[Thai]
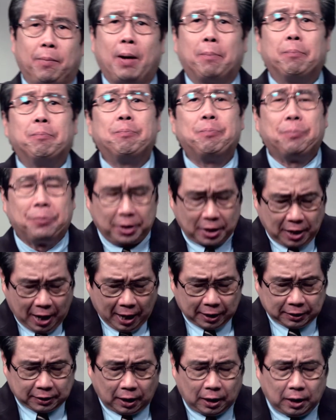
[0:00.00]
รับการ
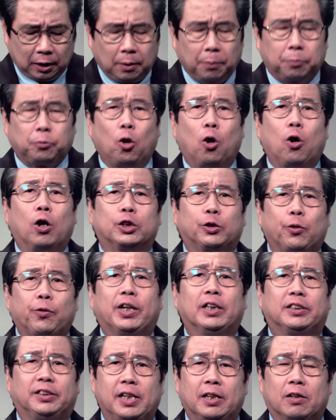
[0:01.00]
เจริญเติบโตของชุดคิ
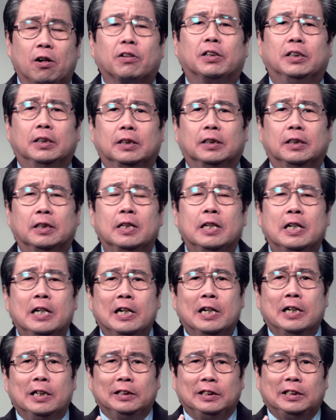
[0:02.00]
เซียนก็คือ
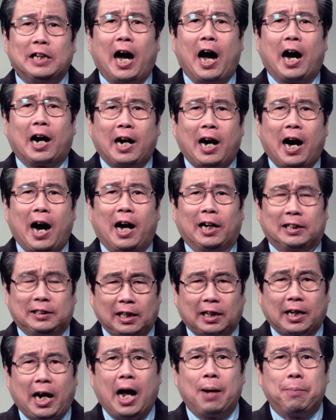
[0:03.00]
อยากขาดจาก
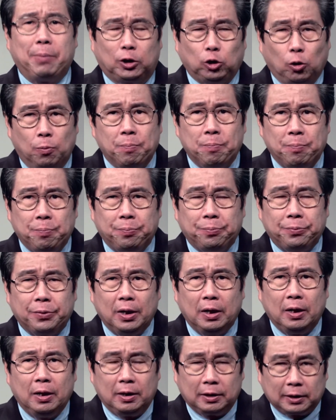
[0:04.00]
การประชุม
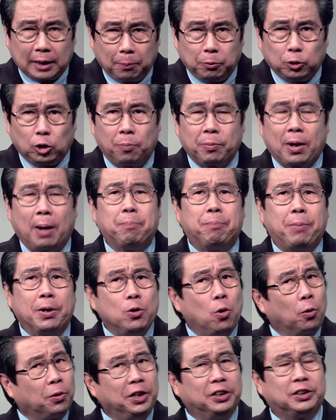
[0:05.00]
ท่านผู้ชมครับประโย
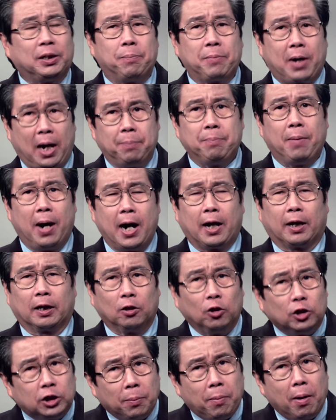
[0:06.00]
คนี้สำคัญมาก โด
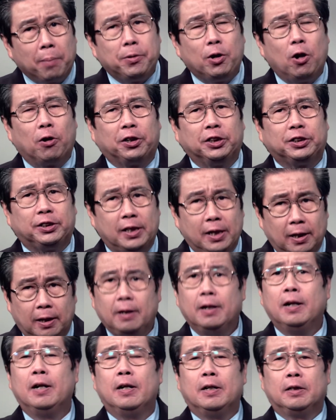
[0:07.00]
ยเฉพาะพี่น้องคิเซียน
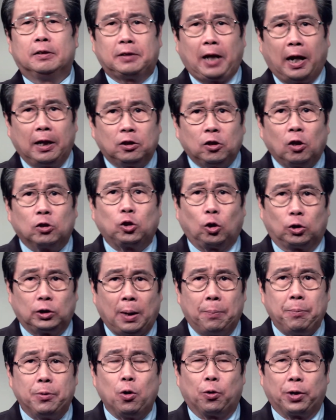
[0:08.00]
ท่านต้องจด
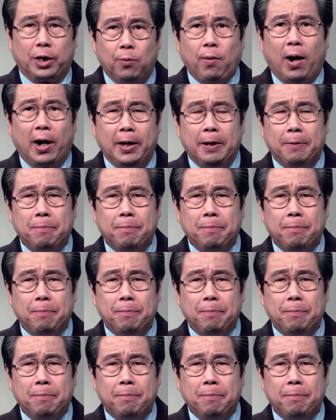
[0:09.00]
จำประโยคนี้ไว้